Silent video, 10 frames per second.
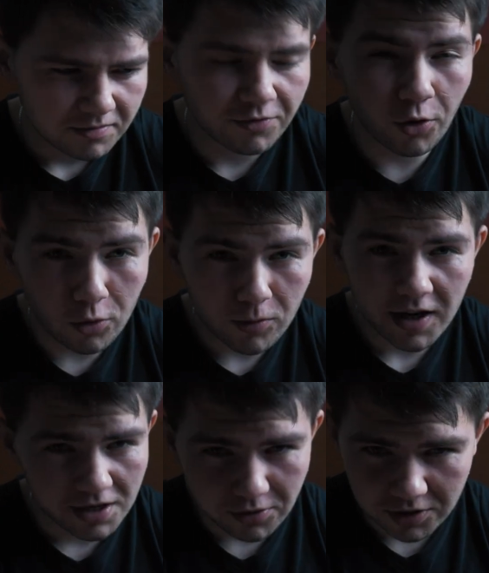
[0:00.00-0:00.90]
wokół
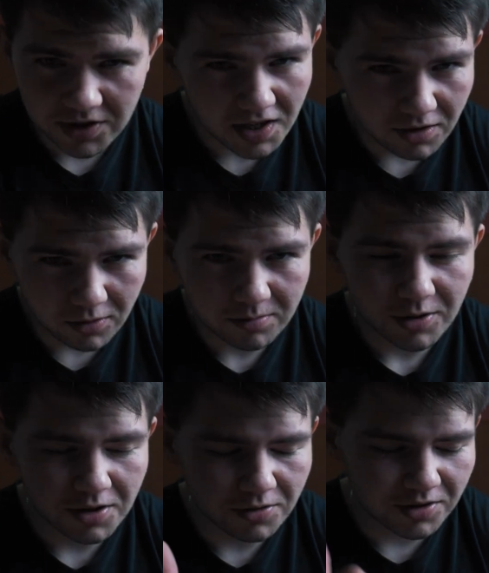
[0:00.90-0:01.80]
jakiegoś celu,
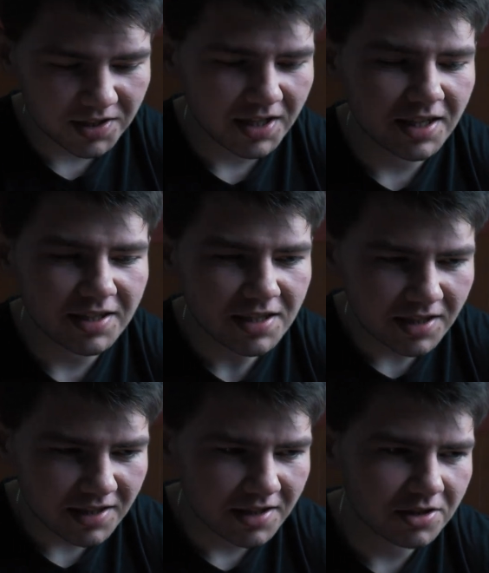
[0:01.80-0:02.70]
jakiegoś
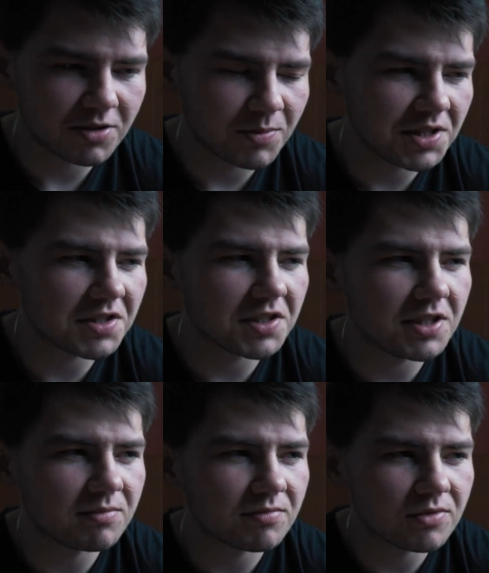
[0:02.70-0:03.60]
zagadnienia, jakiejś
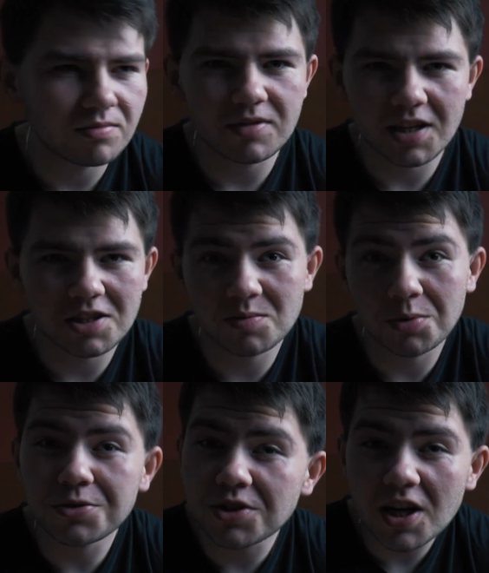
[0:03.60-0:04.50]
misji, jakiejś
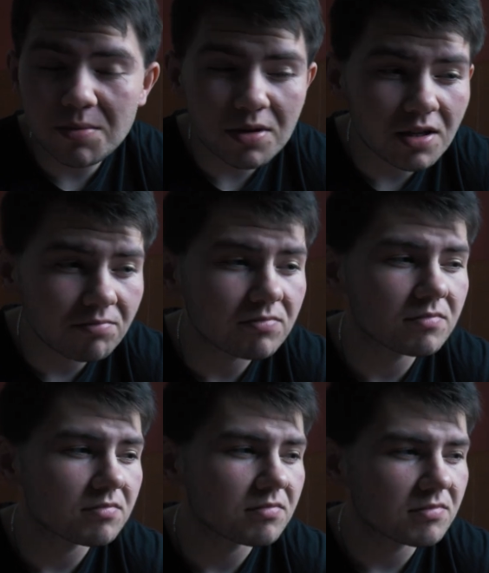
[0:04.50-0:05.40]
potrzeby,
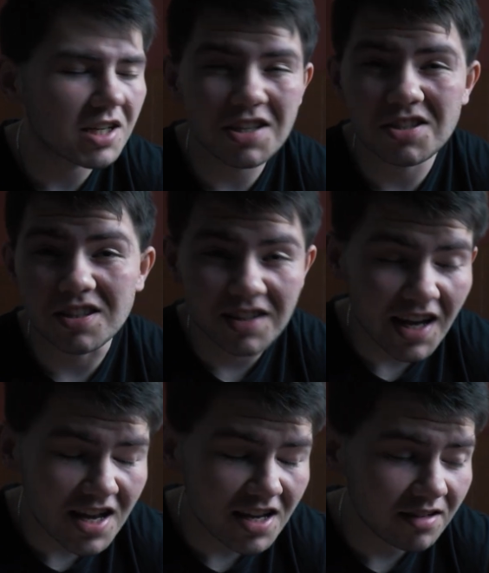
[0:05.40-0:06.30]
jakiejś
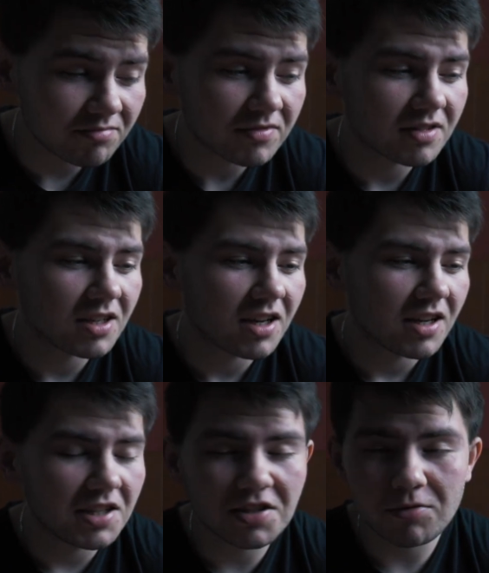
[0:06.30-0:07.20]
idei
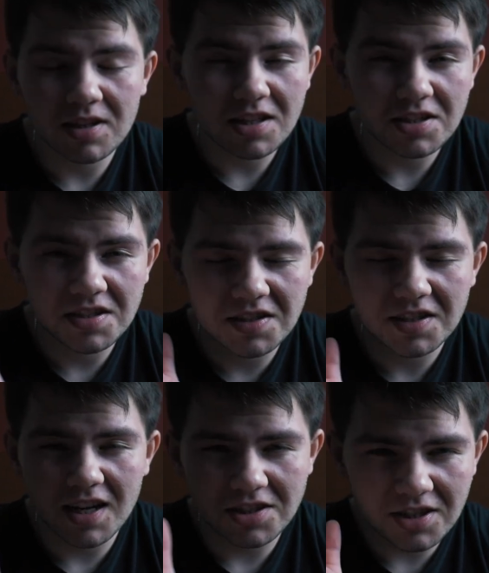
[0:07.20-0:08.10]
i składa się z
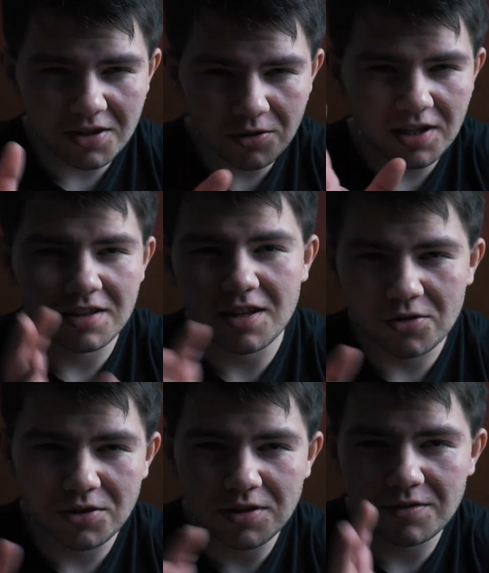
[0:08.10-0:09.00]
każdego
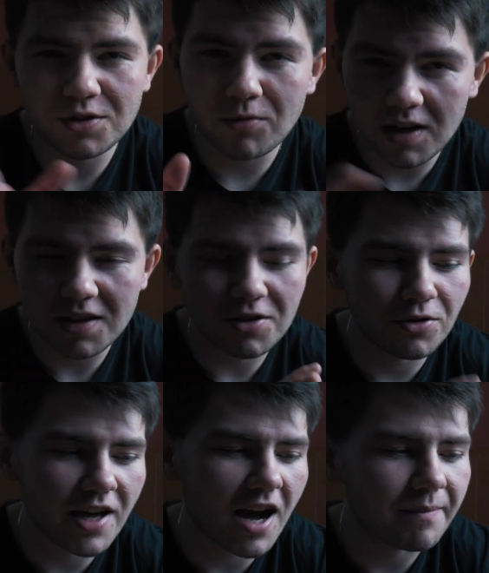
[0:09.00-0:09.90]
jednego
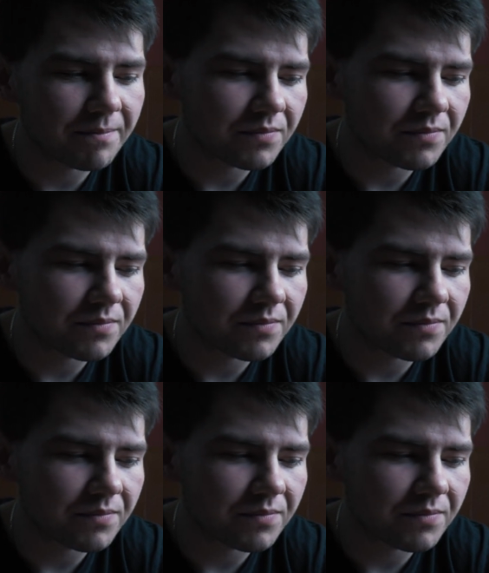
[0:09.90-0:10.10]
indywidualnego ja.